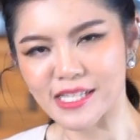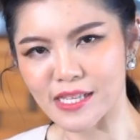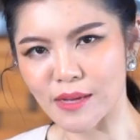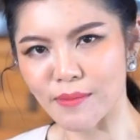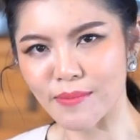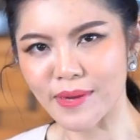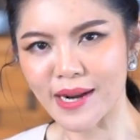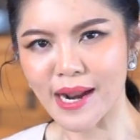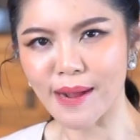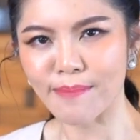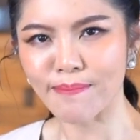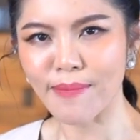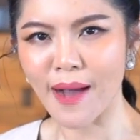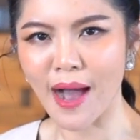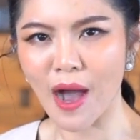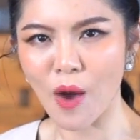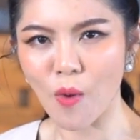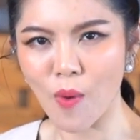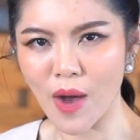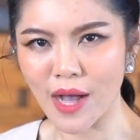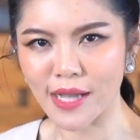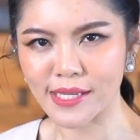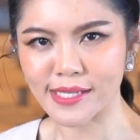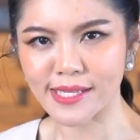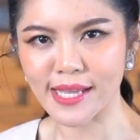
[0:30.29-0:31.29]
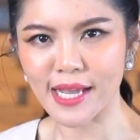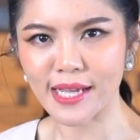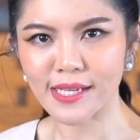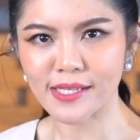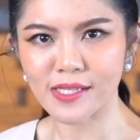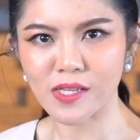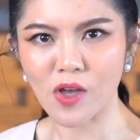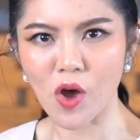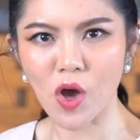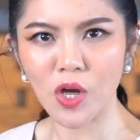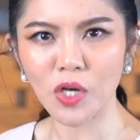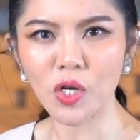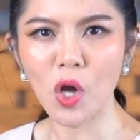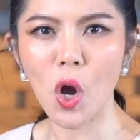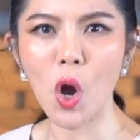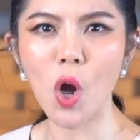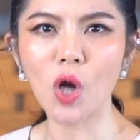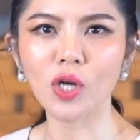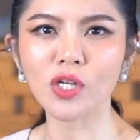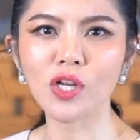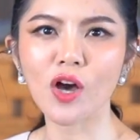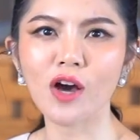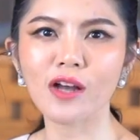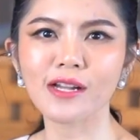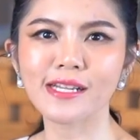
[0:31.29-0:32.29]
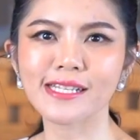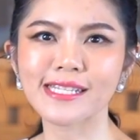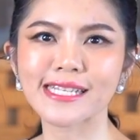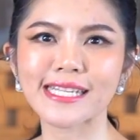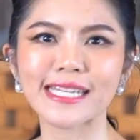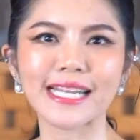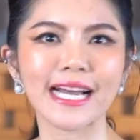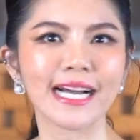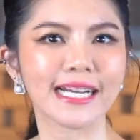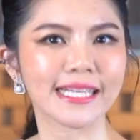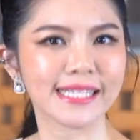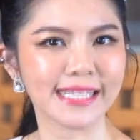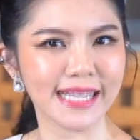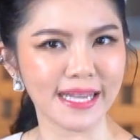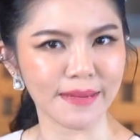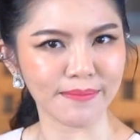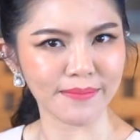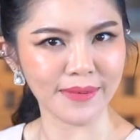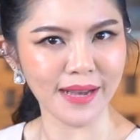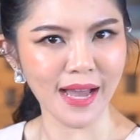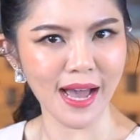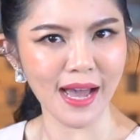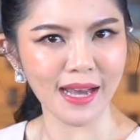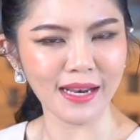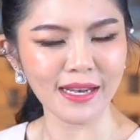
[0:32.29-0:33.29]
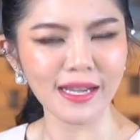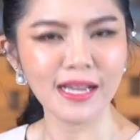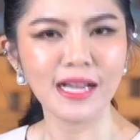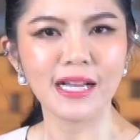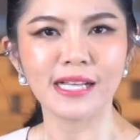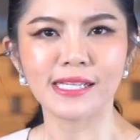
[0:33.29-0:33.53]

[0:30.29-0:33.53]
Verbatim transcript: สำหรับภาวะแทรกซ้อนของทอนซิลอักเสบนั้น